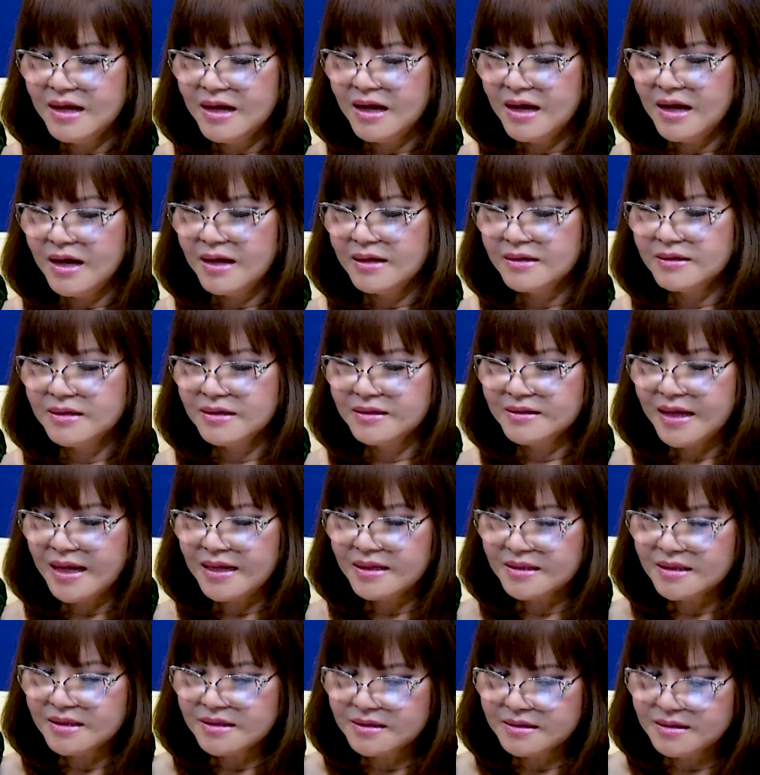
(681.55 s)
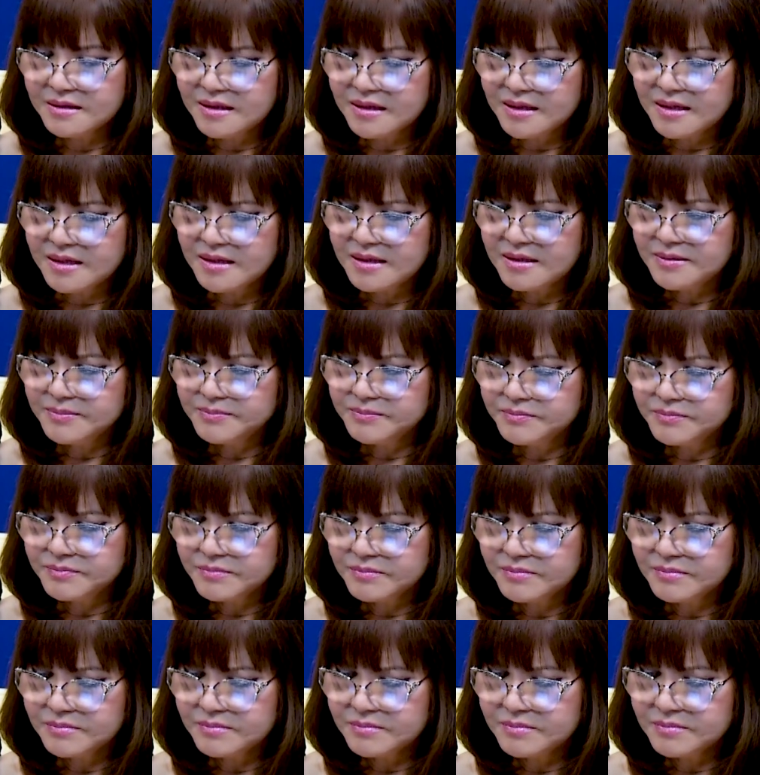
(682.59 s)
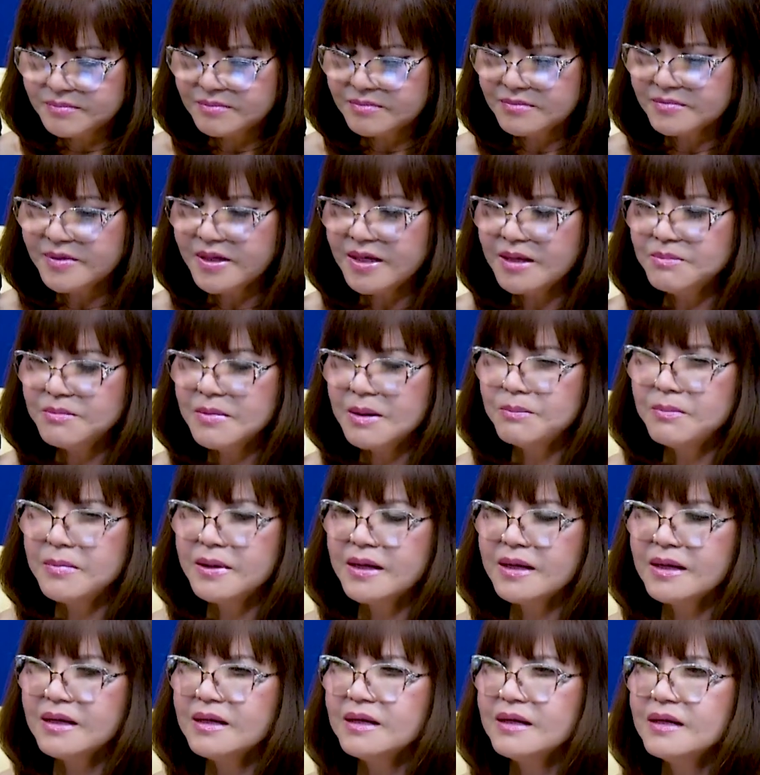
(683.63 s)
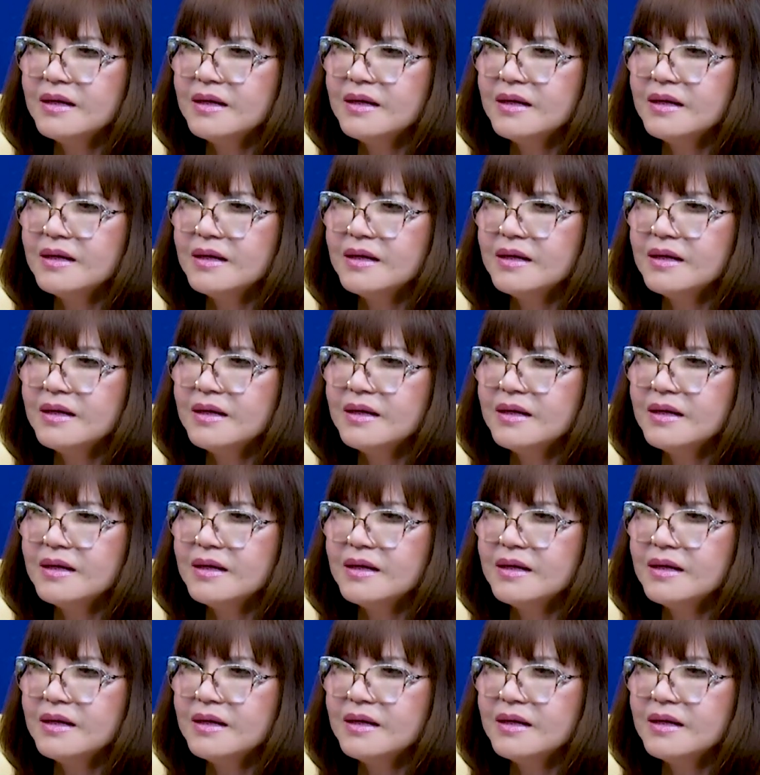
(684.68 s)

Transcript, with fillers: uh, những thách thức uh, khi mà mình